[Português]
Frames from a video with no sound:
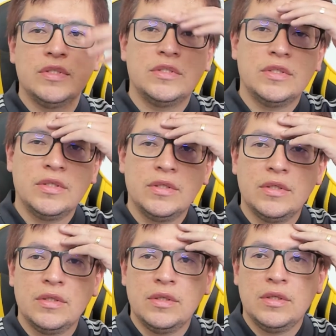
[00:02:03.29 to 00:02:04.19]
vai
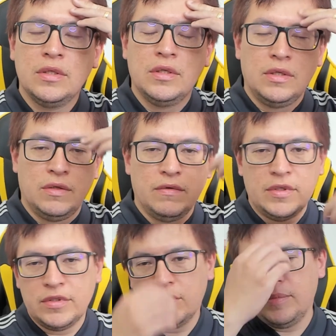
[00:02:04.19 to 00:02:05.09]
ser
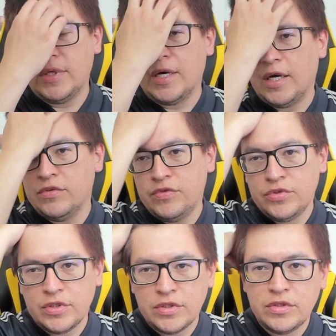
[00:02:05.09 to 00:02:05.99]
vai ser complicado,
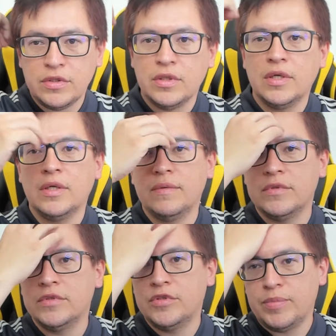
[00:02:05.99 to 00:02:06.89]
viu, gente? Né?
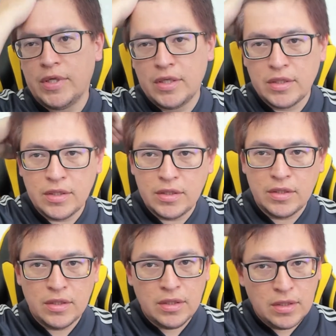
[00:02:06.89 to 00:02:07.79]
A gente espera
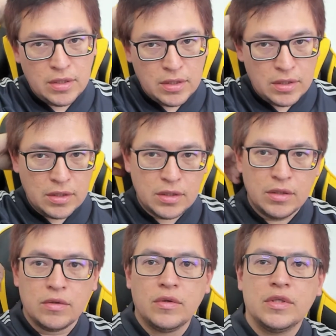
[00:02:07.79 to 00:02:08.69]
que,
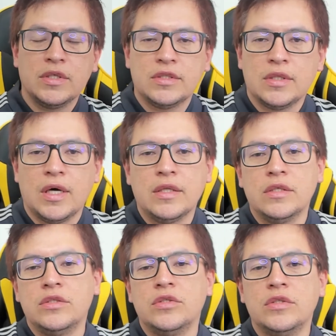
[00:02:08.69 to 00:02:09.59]
que não aconteça
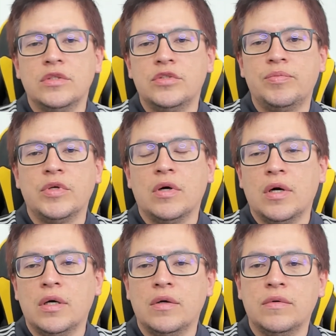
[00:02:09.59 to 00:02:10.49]
nada de, de
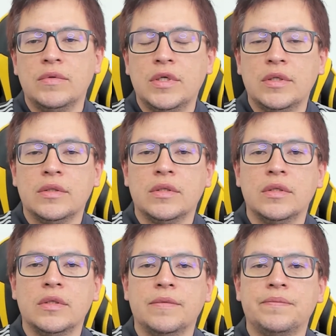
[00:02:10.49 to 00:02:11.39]
pior, não, né?
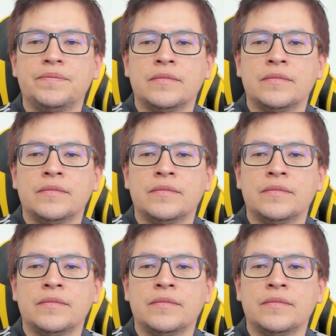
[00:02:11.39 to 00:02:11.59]
Que